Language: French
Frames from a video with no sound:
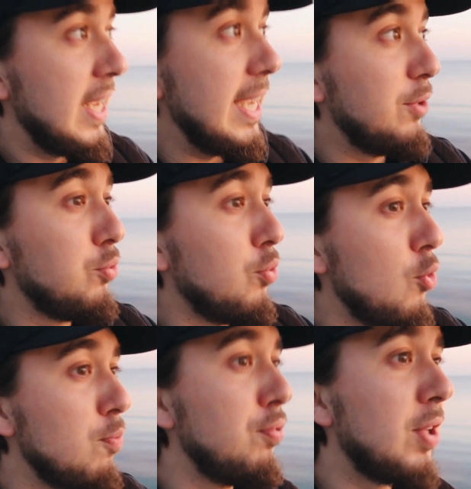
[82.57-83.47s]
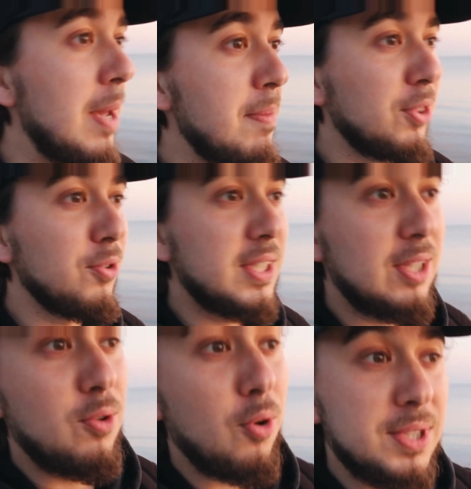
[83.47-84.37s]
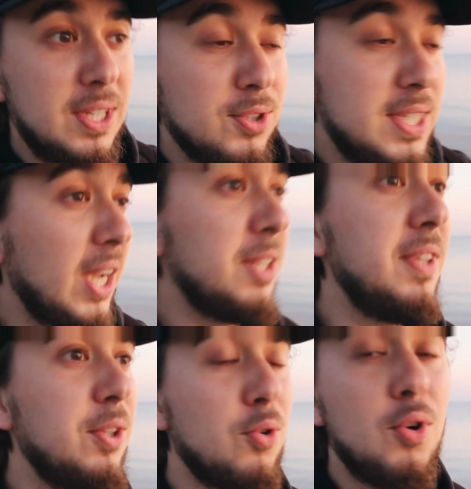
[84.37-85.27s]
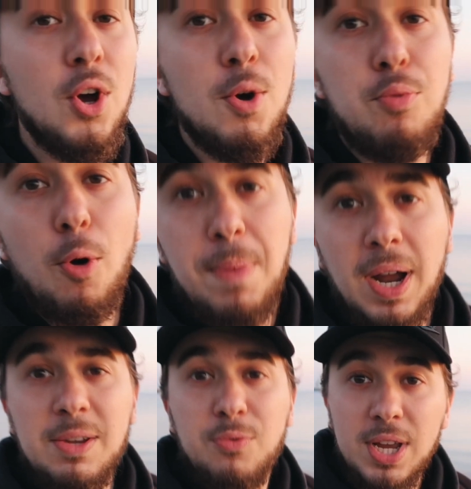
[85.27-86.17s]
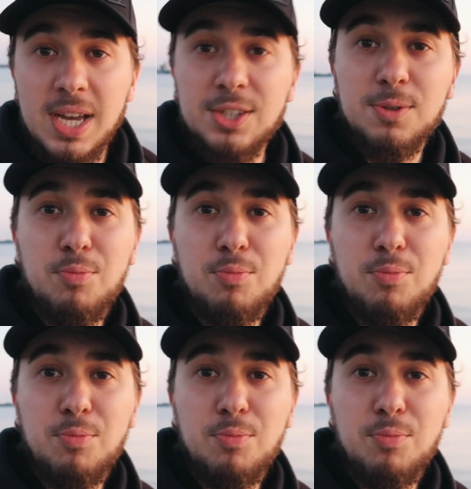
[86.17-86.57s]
Et du coup, le but là maintenant, c'est de lancer une série de vidéos pour parler voyage,